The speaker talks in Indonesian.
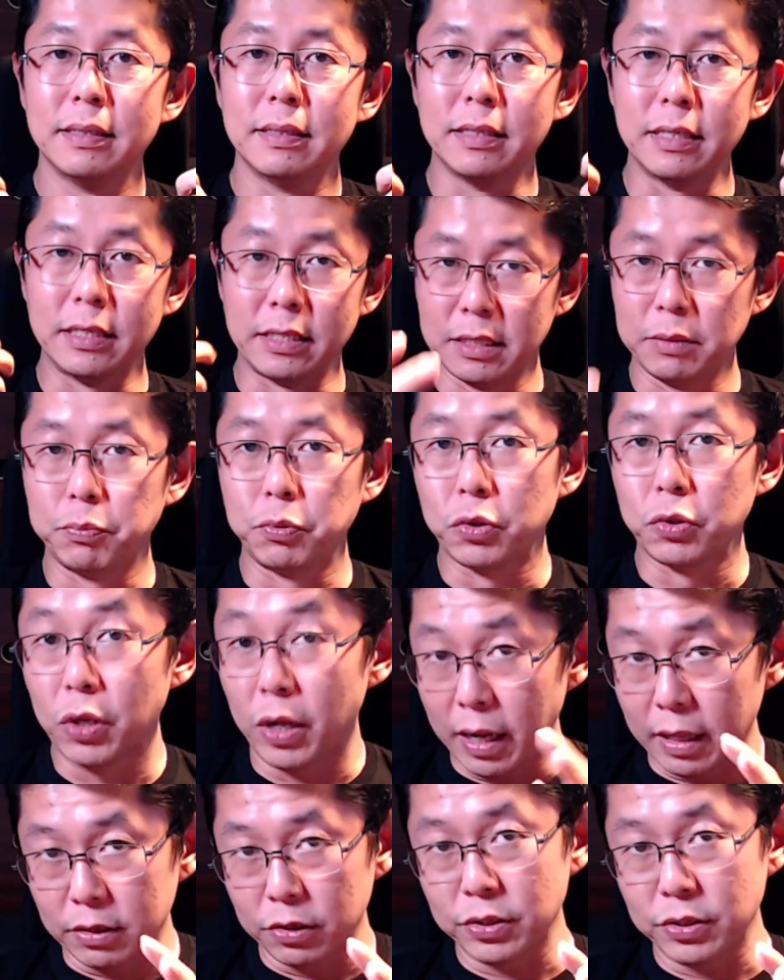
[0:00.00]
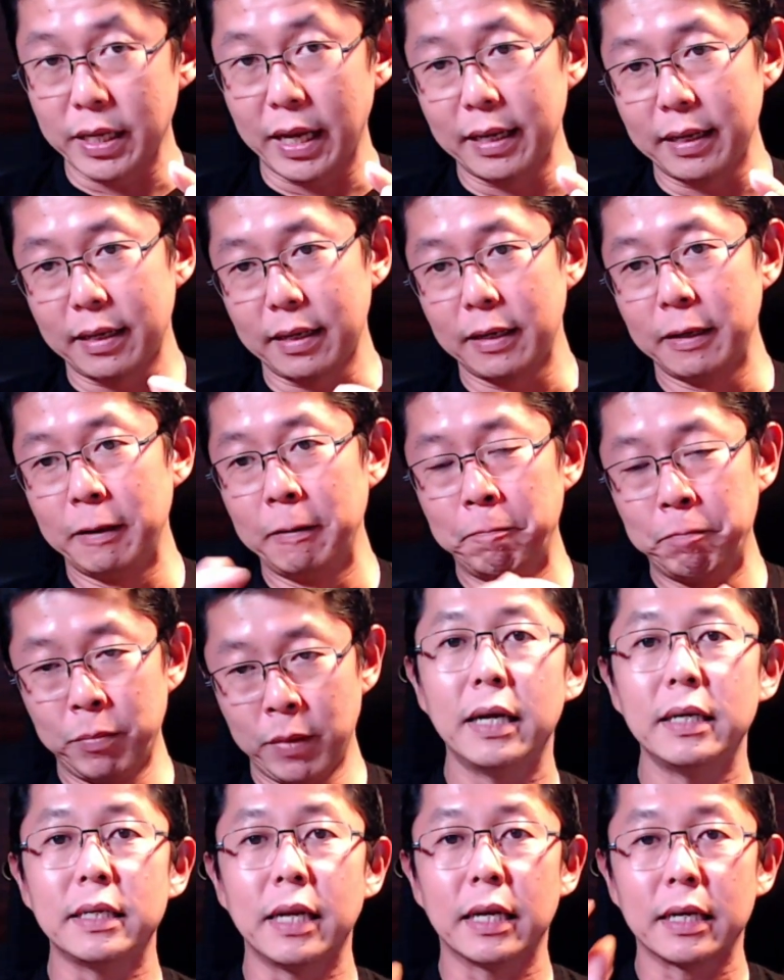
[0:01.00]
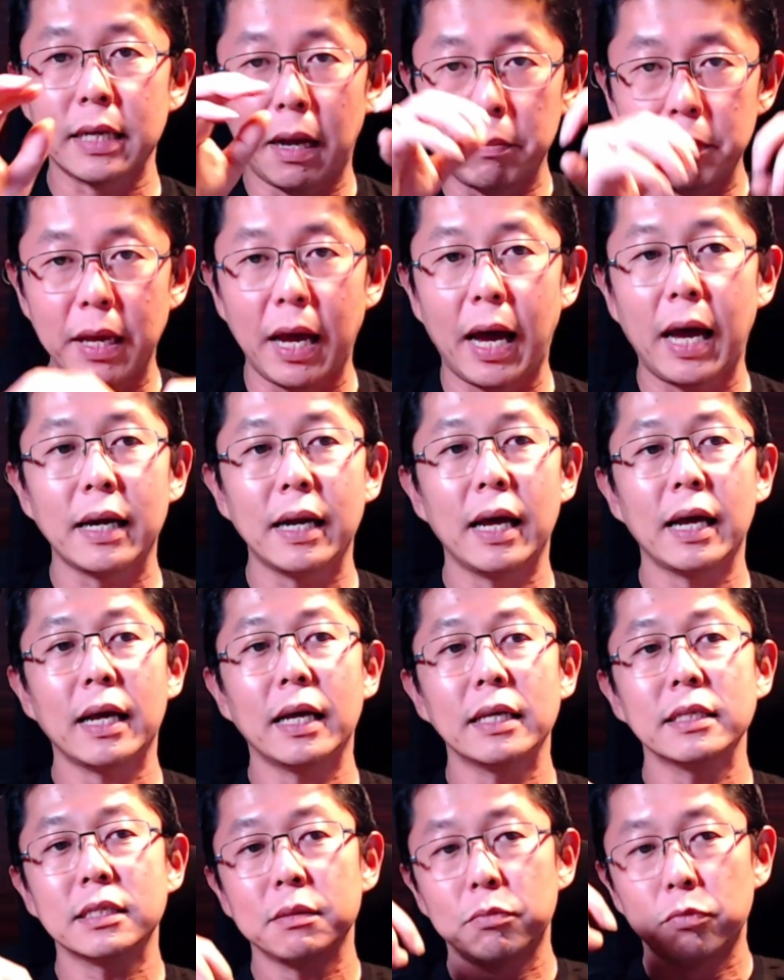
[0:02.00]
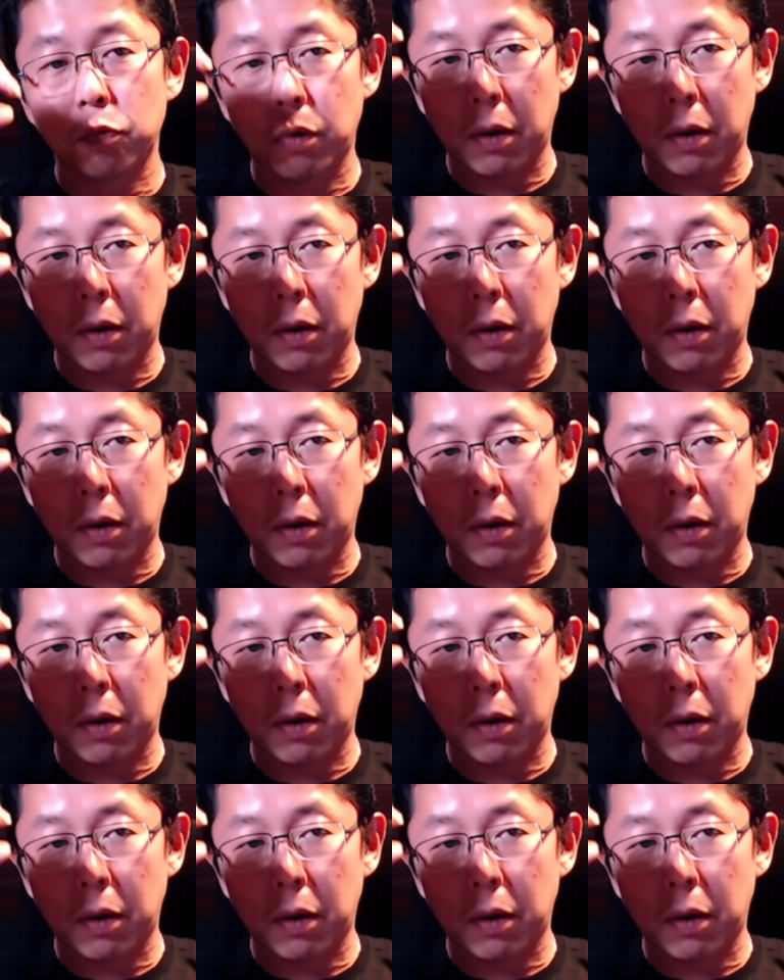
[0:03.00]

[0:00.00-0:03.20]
distributor atau seller dan kami arahkan semua